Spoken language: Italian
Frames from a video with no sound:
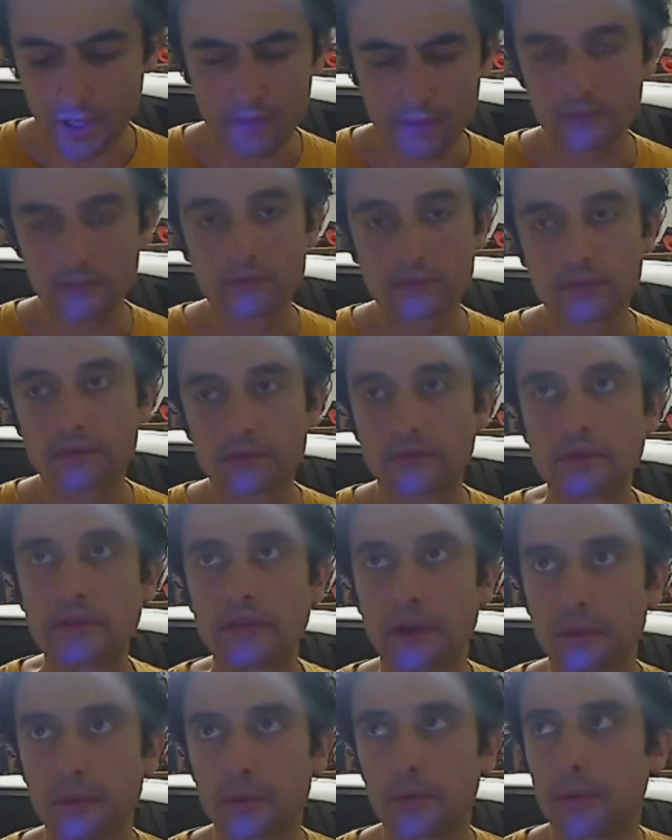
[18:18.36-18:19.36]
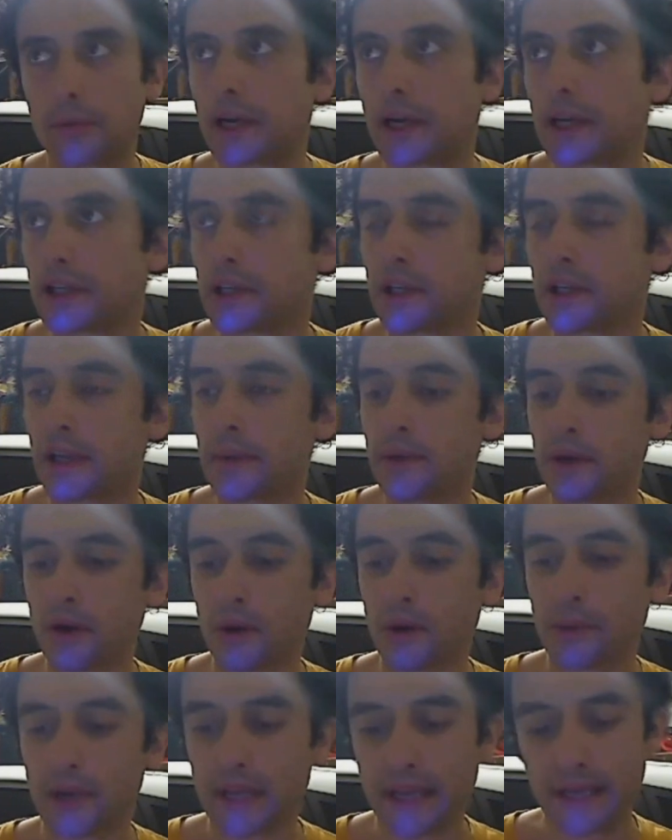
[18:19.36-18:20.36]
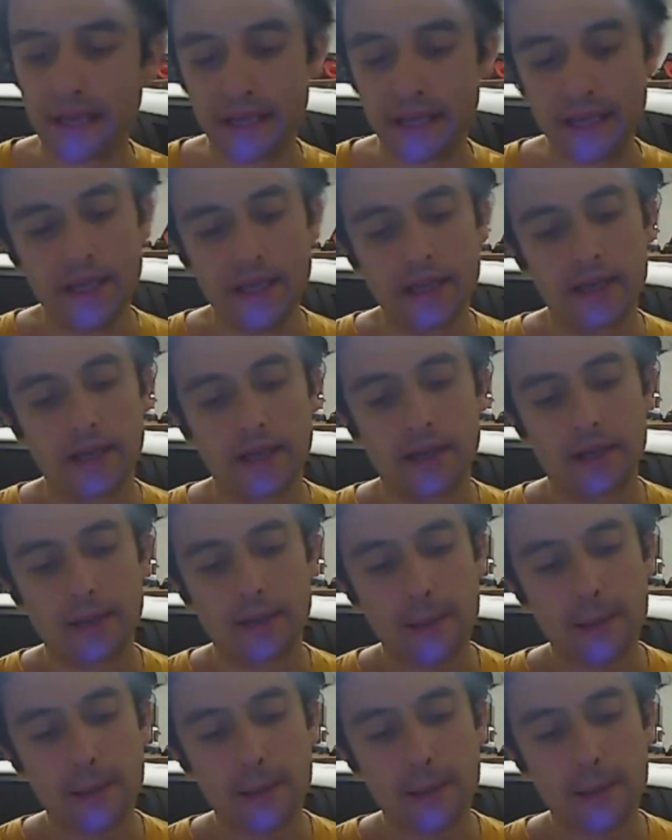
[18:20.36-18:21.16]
eh, dopo magari cerchiamo il nome, che eh,